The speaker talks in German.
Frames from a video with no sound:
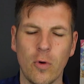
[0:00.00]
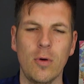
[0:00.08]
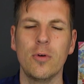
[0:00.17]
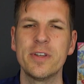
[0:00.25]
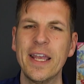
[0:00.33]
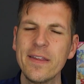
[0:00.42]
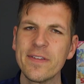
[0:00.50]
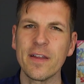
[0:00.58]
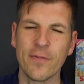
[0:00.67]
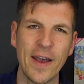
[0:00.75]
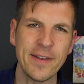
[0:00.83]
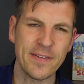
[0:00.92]
So, und jetzt der
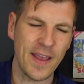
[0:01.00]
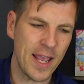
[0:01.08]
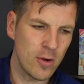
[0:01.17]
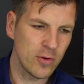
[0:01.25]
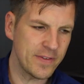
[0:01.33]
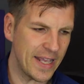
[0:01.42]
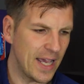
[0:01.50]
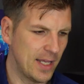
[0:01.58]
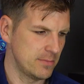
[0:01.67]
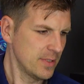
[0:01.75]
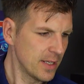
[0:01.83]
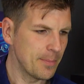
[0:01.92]
zweite Teil und
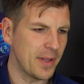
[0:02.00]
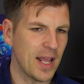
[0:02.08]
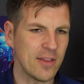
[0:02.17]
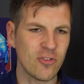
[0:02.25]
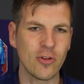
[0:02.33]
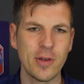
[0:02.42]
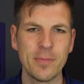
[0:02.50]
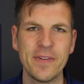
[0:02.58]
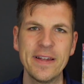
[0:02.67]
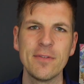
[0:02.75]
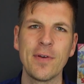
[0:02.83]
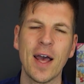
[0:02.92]
der, ne, man hat es schon im
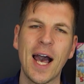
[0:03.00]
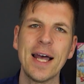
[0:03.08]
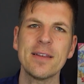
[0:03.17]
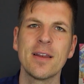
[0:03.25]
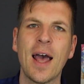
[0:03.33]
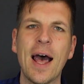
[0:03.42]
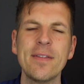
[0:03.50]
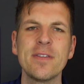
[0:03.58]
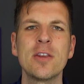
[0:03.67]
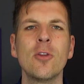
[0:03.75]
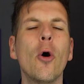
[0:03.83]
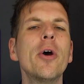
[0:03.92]
Titel verraten, hat
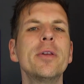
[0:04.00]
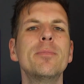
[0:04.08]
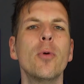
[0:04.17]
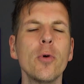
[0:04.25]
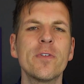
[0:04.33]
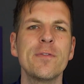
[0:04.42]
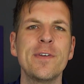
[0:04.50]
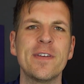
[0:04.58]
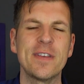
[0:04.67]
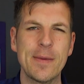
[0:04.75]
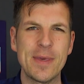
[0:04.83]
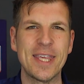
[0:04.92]
einen neuen
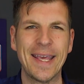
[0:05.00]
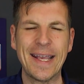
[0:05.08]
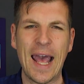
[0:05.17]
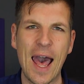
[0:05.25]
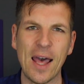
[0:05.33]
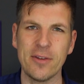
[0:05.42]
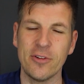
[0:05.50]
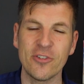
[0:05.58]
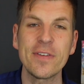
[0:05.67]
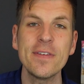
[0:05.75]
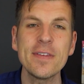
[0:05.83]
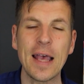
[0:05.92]
Bösewicht, nämlich Carnage.
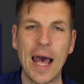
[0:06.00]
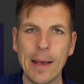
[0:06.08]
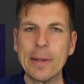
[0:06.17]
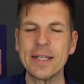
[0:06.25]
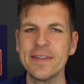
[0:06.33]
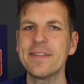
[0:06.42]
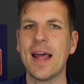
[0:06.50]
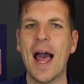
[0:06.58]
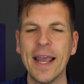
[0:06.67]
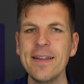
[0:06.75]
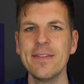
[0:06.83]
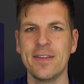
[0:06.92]
Das ist aber nicht der
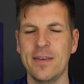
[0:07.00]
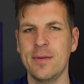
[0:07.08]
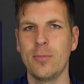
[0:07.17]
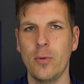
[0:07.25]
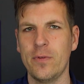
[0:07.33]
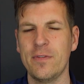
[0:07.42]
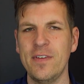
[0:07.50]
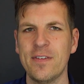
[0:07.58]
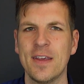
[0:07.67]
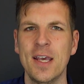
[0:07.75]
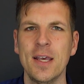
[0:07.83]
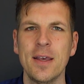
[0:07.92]
einzige
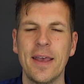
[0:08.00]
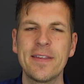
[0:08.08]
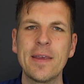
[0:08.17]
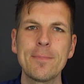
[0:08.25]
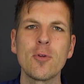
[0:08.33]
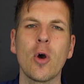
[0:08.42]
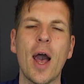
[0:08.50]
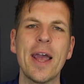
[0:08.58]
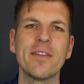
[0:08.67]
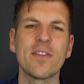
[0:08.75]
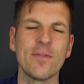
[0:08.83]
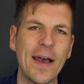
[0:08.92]
Bösewicht. Es gibt noch
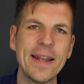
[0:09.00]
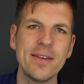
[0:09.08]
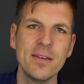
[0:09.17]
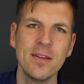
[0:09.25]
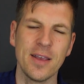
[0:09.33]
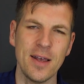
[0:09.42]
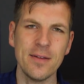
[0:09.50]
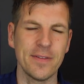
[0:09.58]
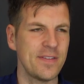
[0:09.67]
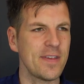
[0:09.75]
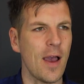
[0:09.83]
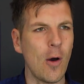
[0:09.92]
einen zweiten, ja,
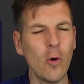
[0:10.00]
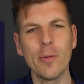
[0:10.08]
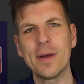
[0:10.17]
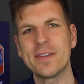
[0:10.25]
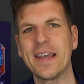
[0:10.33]
das ist ja auch immer